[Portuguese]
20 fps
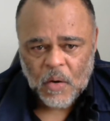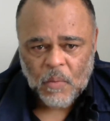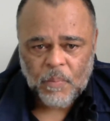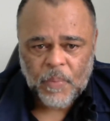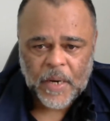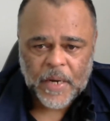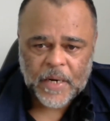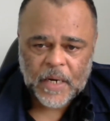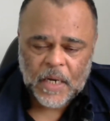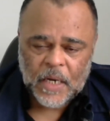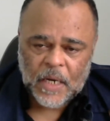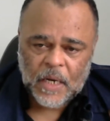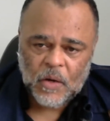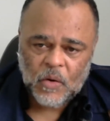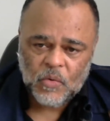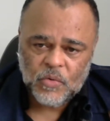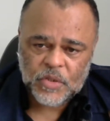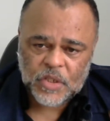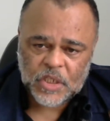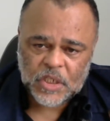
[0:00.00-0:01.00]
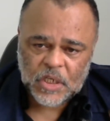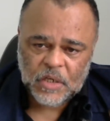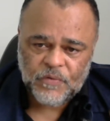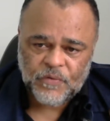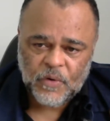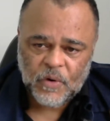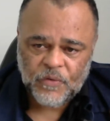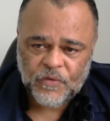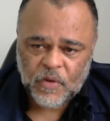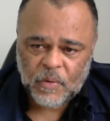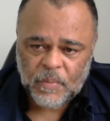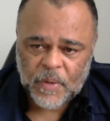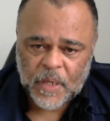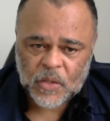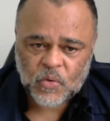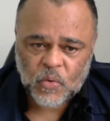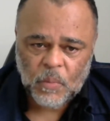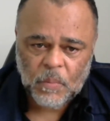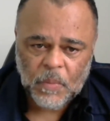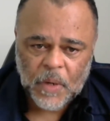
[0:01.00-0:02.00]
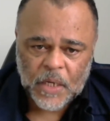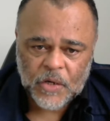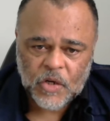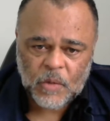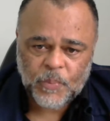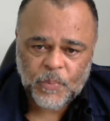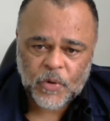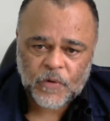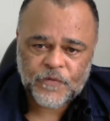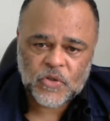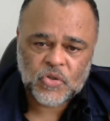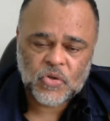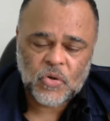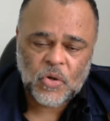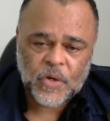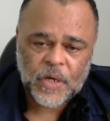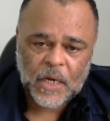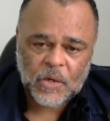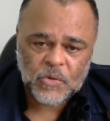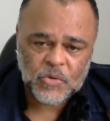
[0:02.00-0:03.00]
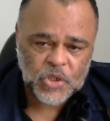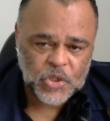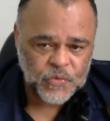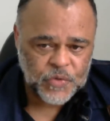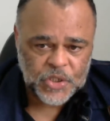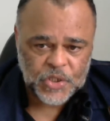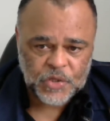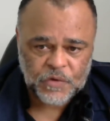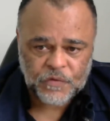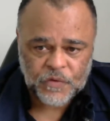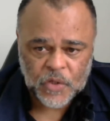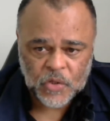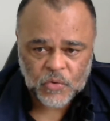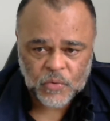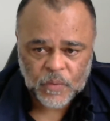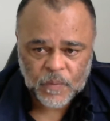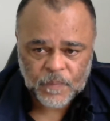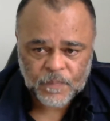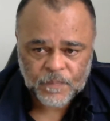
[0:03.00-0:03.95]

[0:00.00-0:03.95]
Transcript: para o desenvolvimento humano e profissional de um indivíduo.